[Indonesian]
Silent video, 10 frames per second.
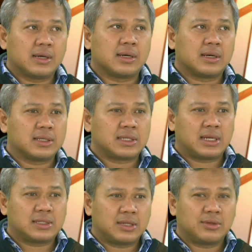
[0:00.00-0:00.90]
uh,
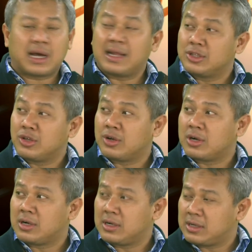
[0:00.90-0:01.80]
salah satu
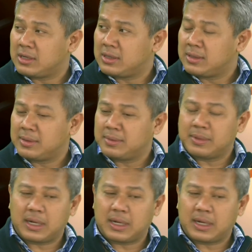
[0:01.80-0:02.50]
kantor uh,